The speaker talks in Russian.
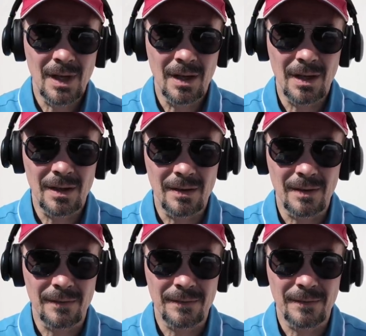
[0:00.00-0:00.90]

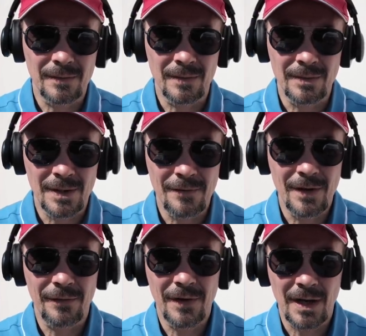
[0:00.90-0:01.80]
а, на
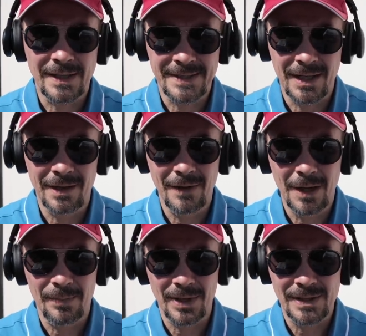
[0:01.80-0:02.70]
верфях
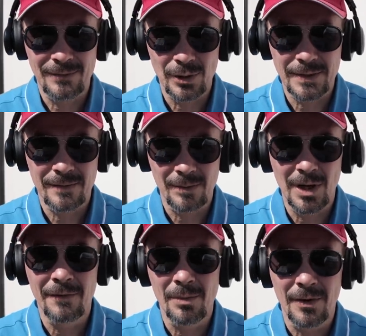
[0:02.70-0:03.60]
остановили производство.
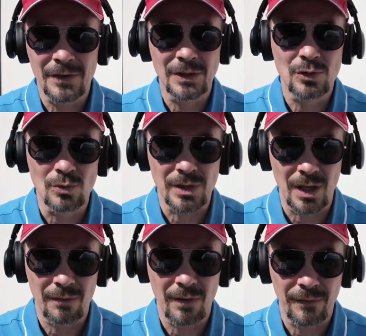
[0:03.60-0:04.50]
Мы говорим о
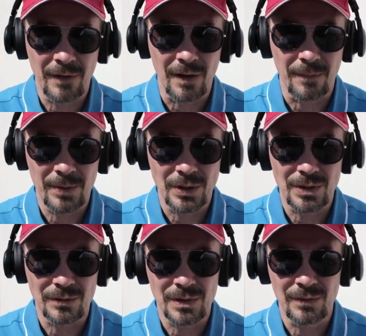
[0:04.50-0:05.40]
французских верфях
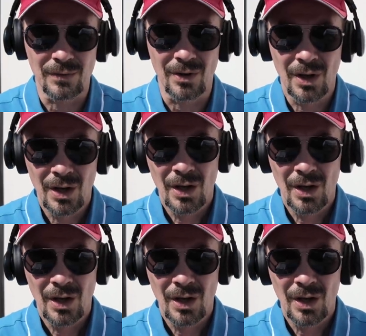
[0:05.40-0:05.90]
прежде всего.